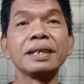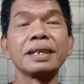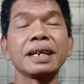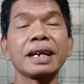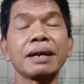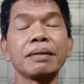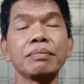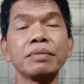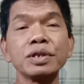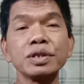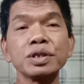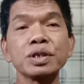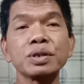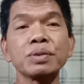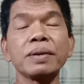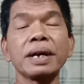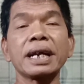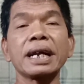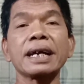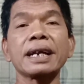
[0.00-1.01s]
Namun
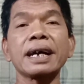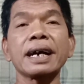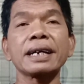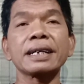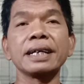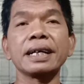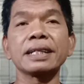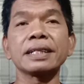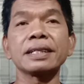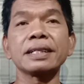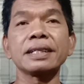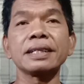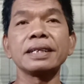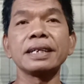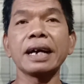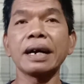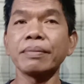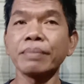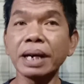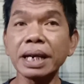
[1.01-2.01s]
suara rakyat
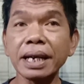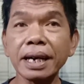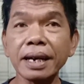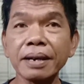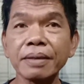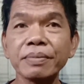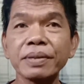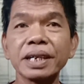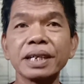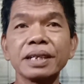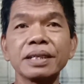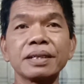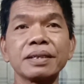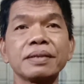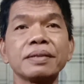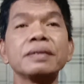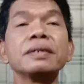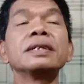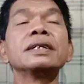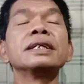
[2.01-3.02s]
yang mana begitu?